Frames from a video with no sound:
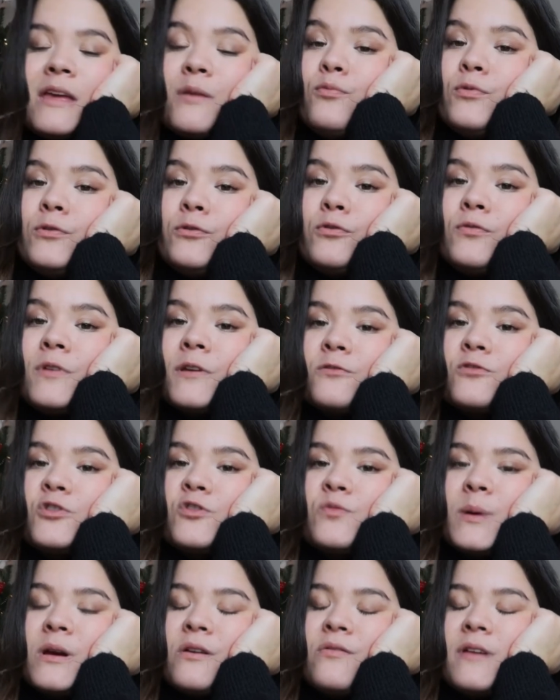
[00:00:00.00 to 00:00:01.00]
Et puis de toute façon,
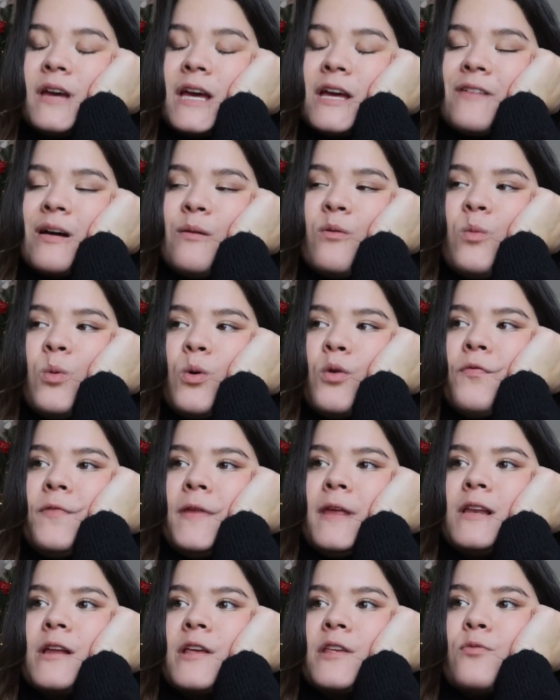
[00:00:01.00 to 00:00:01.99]
je préférais vraiment
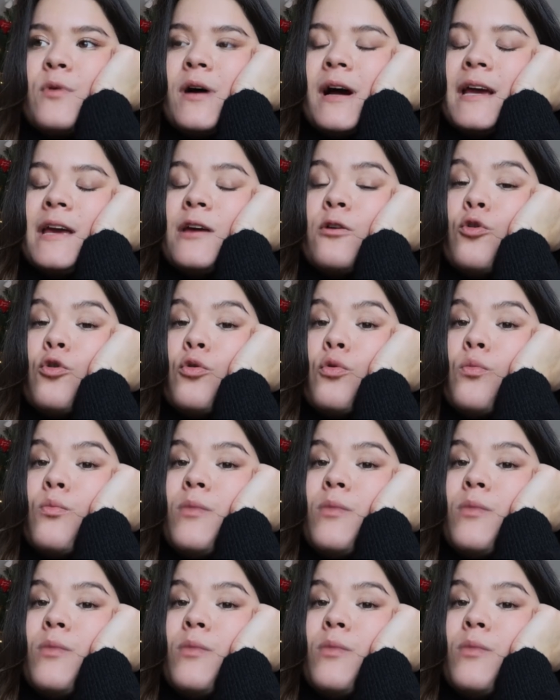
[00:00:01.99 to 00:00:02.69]
profiter de la soirée au